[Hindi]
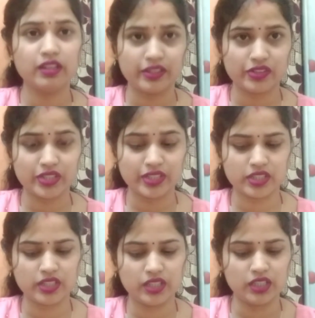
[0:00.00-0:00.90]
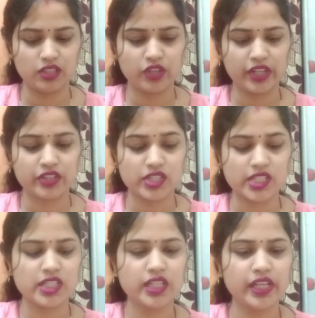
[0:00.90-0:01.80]
कश टेस्टिंग की तो कश
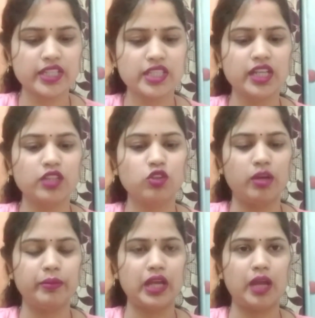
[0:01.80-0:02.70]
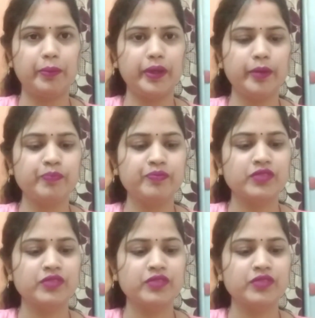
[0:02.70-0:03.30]
टेस्टिंग कैसी है तो हम यहाँ पे